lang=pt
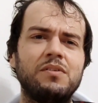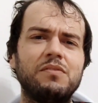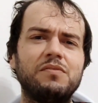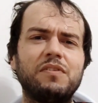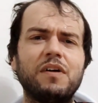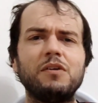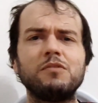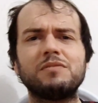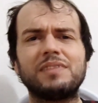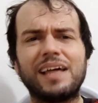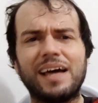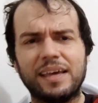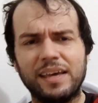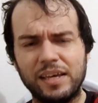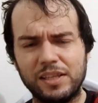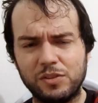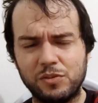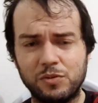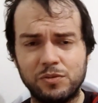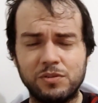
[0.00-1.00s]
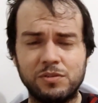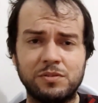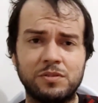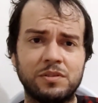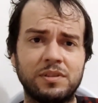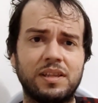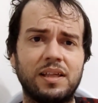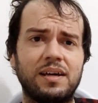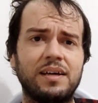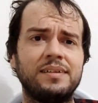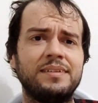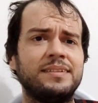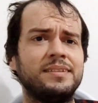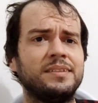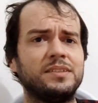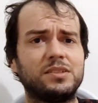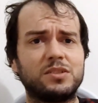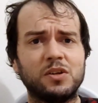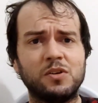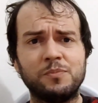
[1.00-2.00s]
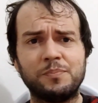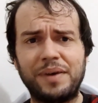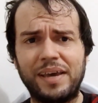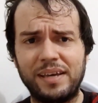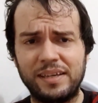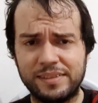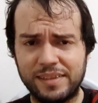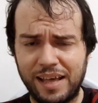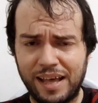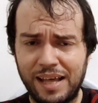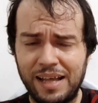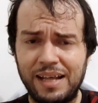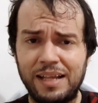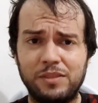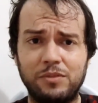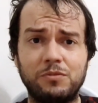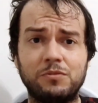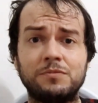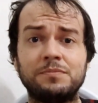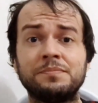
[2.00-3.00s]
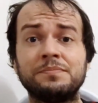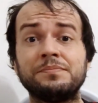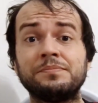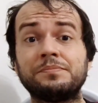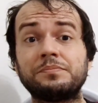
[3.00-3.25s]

Volta Redonda, São Bernardo,